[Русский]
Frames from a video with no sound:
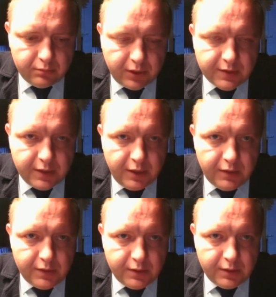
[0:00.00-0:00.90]

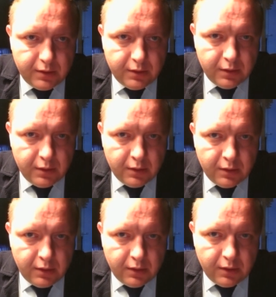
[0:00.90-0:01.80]
происходить э,
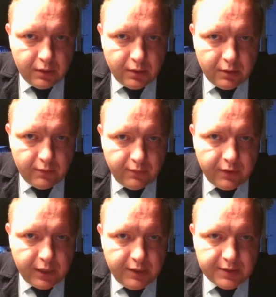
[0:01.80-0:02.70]
а, в
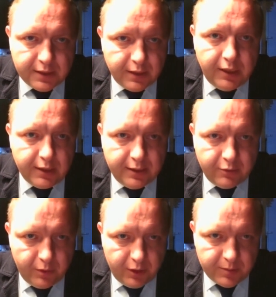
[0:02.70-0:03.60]
границах не
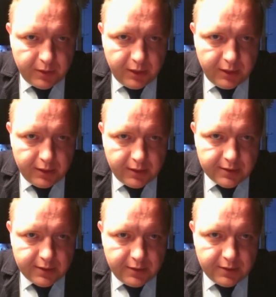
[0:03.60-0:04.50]
одного муниципалитета. А,
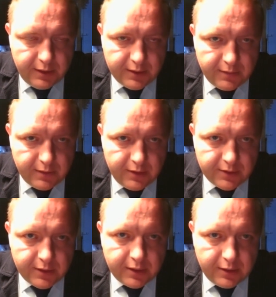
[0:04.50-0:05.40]
соответственно, если в
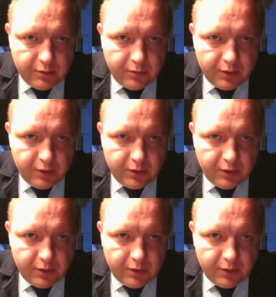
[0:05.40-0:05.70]
границах одного